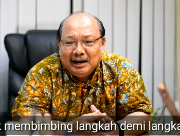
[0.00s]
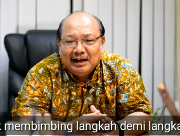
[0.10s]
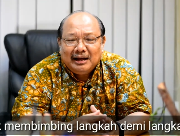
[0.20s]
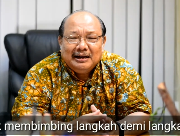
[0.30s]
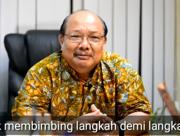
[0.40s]

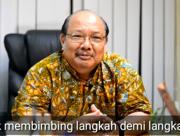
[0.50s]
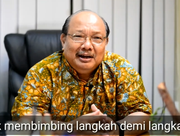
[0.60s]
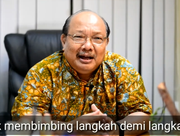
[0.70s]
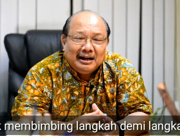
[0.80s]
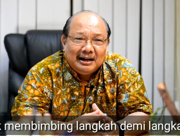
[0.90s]
langkah demi
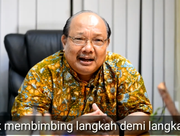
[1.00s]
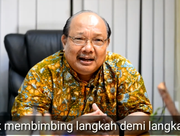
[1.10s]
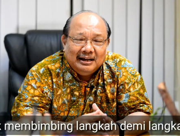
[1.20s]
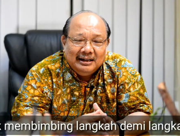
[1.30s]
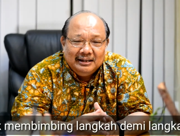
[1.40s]

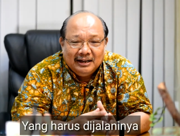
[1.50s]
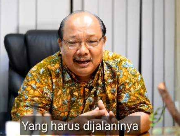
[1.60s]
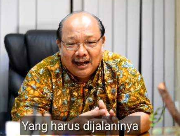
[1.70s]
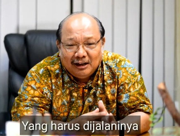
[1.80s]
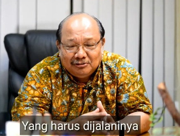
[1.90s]
langkah
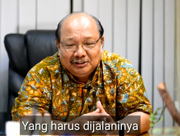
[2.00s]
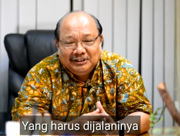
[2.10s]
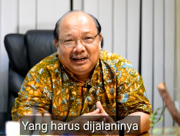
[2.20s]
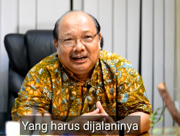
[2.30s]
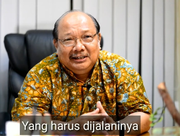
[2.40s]
yang harus
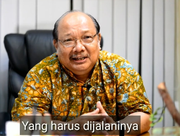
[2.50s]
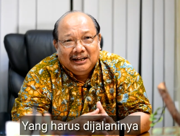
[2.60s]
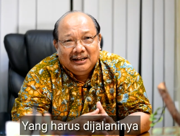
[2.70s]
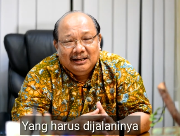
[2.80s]
dijalaninya.